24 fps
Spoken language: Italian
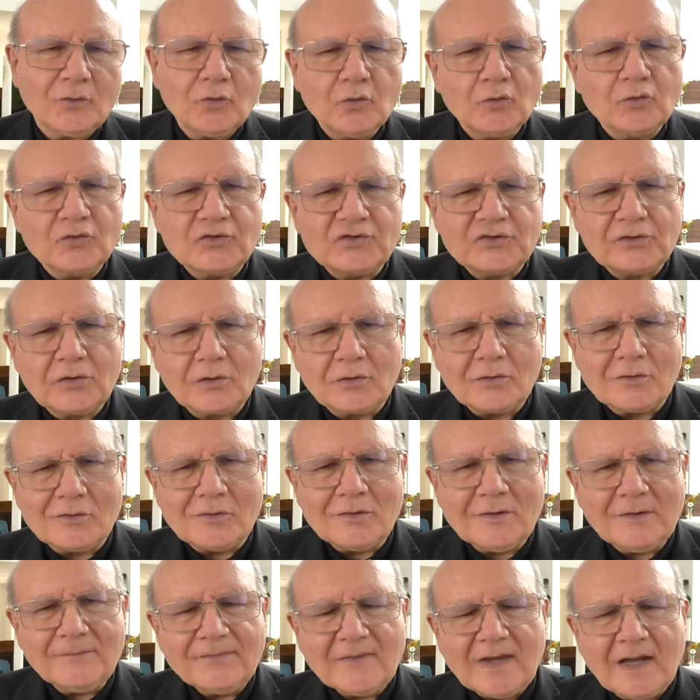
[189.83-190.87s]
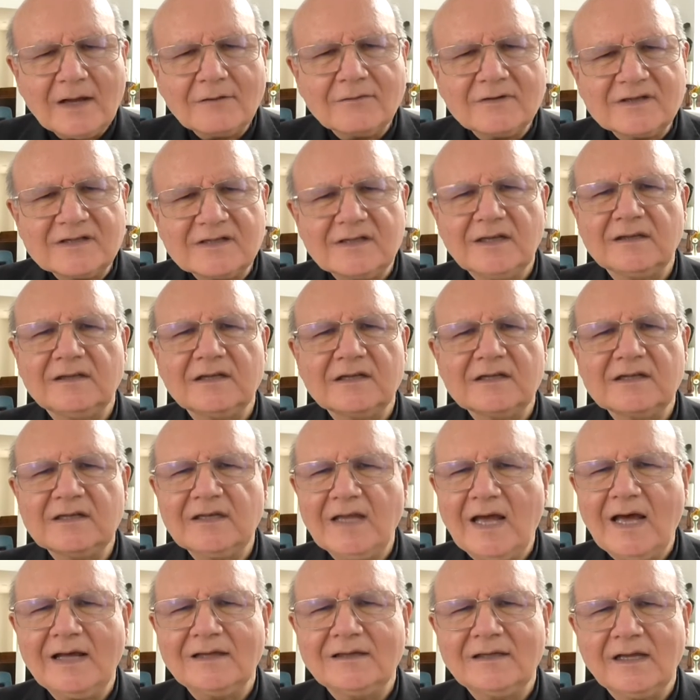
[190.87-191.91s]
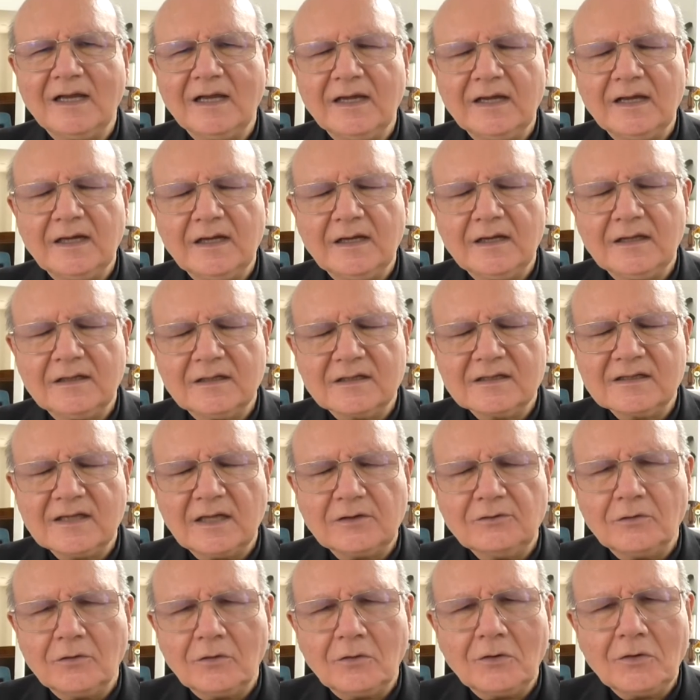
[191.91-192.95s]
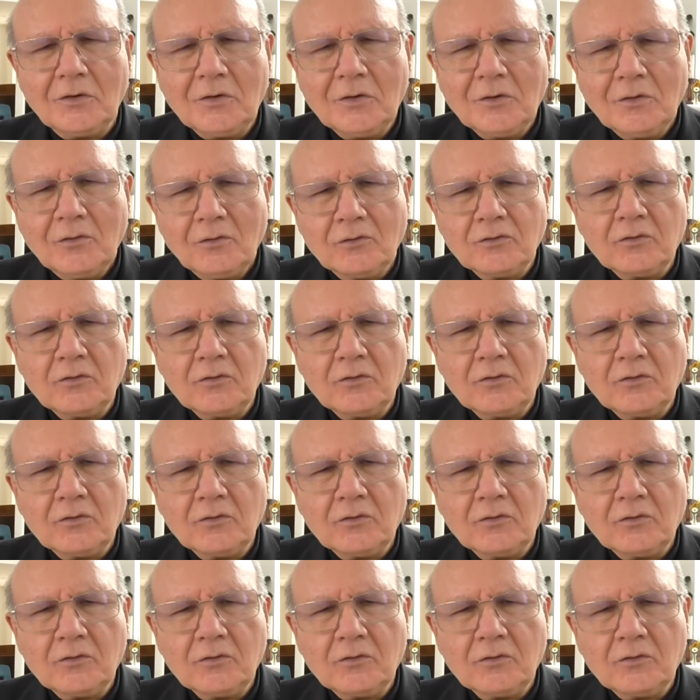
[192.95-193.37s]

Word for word: lustro a questa testata ed è stato